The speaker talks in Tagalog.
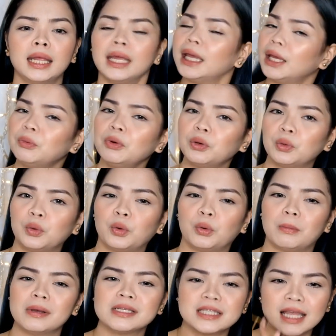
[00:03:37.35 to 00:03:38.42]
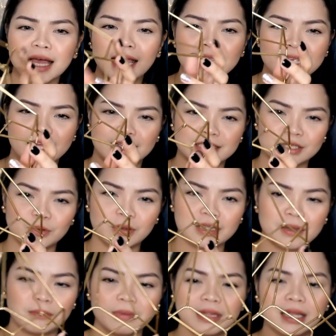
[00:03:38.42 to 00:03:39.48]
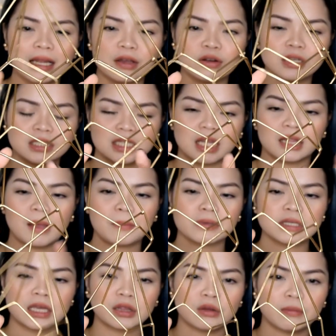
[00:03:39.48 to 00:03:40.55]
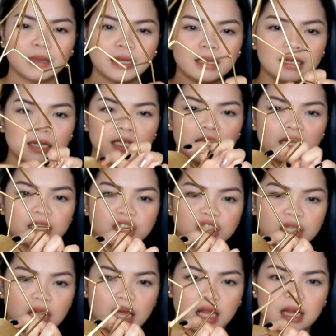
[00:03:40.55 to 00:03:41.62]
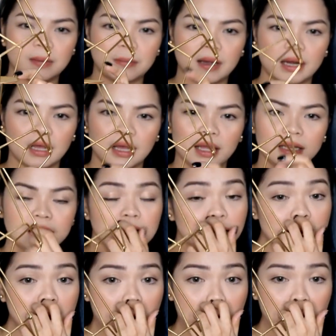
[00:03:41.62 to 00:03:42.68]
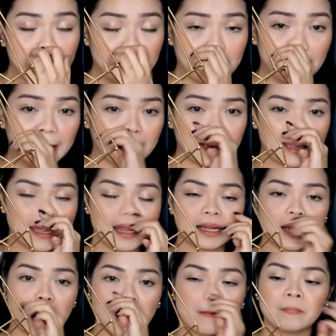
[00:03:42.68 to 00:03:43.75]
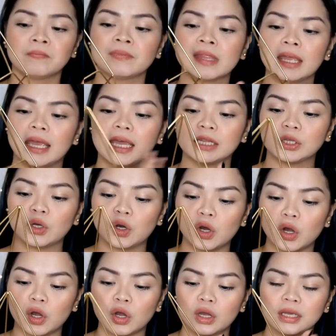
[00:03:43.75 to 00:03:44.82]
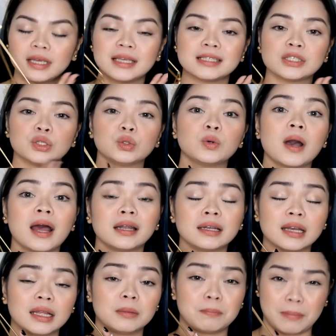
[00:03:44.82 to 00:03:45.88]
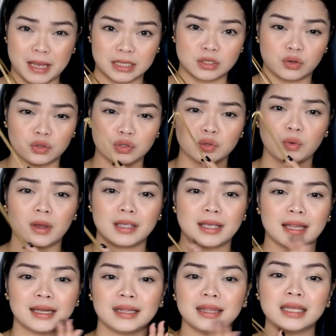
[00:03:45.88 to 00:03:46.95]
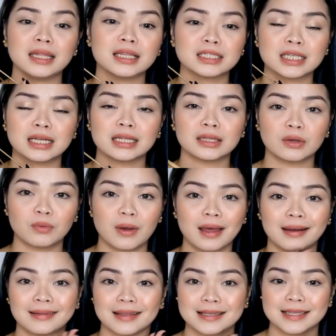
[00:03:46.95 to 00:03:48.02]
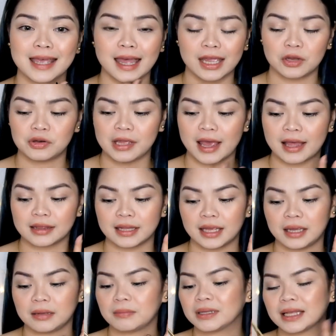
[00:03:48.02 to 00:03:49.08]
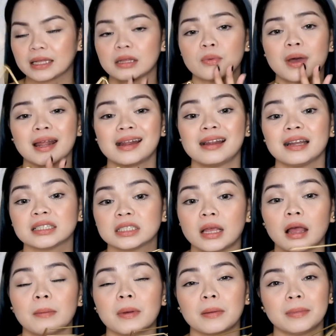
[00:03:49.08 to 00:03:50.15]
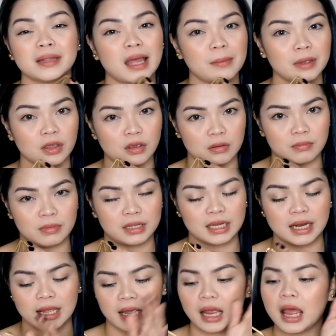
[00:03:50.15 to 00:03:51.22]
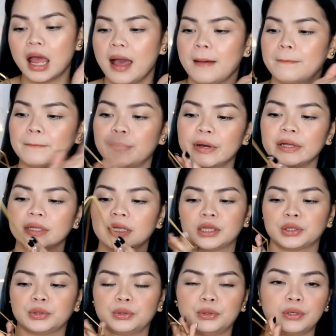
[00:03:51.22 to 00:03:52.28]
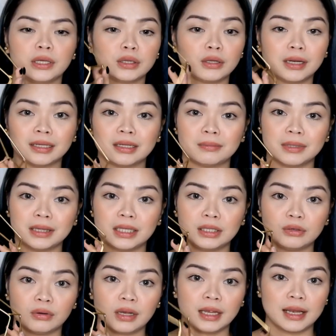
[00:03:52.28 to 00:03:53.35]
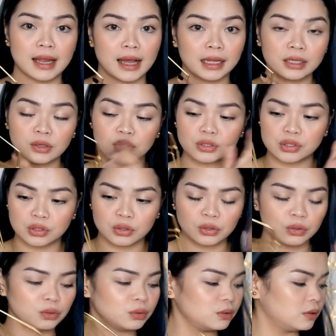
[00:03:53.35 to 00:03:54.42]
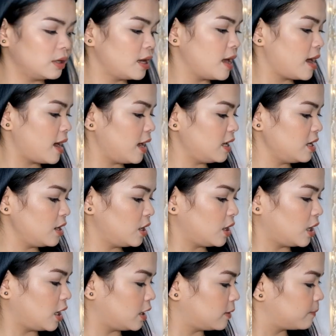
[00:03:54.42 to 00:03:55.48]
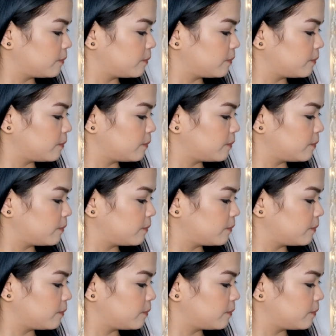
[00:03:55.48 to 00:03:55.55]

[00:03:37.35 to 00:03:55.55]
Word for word: ewan po, basta, ayan. So, ayan, binili ko na siya. Tapos, ito, may lalagyan siya na parang kandila. And, ito is 200 pesos. So, ayan, hindi na siya natawaran kasi ayaw ni ate. Matatawaran lang siya kapag madami kayong binili. But, ito, ito lang naman din yung kailangan ko. So, ayan.